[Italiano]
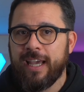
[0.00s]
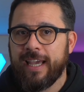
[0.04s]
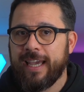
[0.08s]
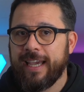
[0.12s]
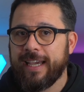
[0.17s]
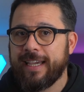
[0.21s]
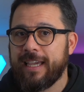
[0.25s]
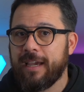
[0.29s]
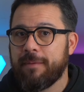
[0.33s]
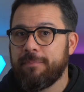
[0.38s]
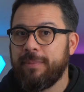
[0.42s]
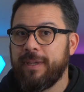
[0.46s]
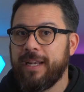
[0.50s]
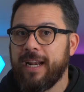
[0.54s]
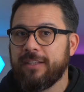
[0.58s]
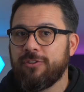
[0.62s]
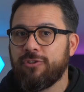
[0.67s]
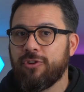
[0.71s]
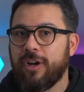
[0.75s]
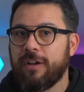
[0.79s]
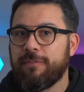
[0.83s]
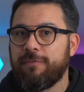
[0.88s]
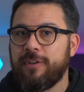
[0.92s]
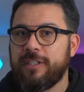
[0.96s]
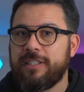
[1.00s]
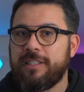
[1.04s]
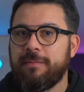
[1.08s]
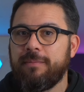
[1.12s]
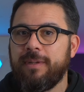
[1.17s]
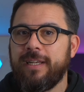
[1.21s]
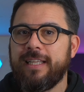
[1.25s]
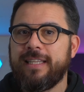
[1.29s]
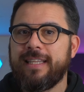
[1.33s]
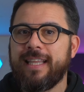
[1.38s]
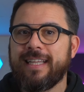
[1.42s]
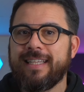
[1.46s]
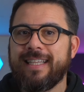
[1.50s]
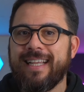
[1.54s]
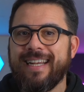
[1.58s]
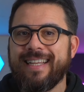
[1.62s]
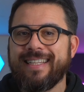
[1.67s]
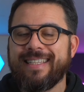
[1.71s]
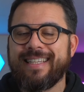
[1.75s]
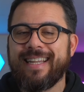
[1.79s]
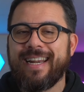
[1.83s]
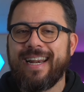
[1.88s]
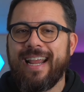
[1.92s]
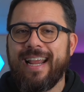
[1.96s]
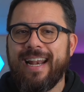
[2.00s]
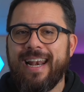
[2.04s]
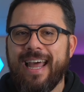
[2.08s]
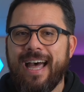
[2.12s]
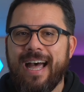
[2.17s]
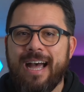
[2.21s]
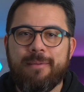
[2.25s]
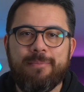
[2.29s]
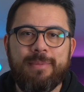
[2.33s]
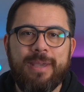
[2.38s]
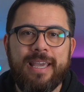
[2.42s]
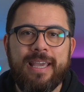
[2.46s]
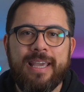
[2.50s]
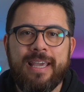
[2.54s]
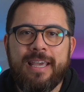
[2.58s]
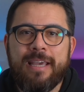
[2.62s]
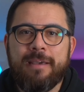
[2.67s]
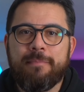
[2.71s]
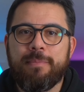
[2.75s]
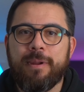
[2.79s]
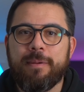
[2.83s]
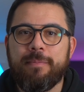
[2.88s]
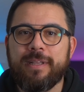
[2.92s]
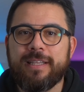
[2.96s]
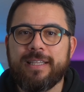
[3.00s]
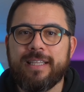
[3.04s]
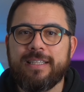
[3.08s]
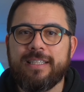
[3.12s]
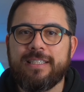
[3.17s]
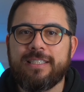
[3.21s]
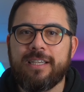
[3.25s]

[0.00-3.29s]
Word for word: e che abbinato alla flessibilità delle tre lame permette di